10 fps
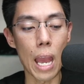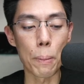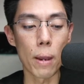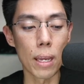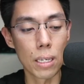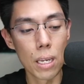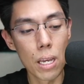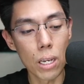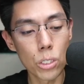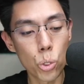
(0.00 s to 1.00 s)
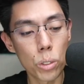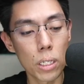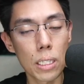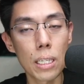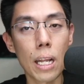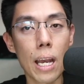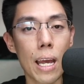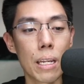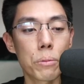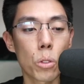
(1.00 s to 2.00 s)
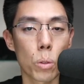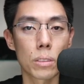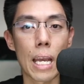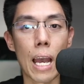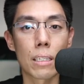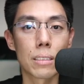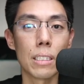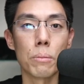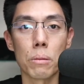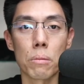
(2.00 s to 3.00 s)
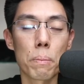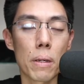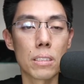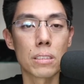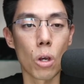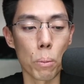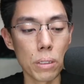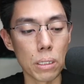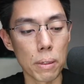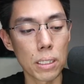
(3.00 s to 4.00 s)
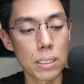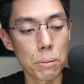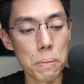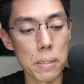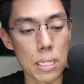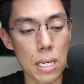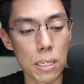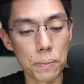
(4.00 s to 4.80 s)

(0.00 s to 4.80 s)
ยไปก็ช่วงเดือนนี้ที่ราคาเริ่มตกจาก 40,000 มาเป็น 20,000 มั้งจะไม่ผิดนะฮะ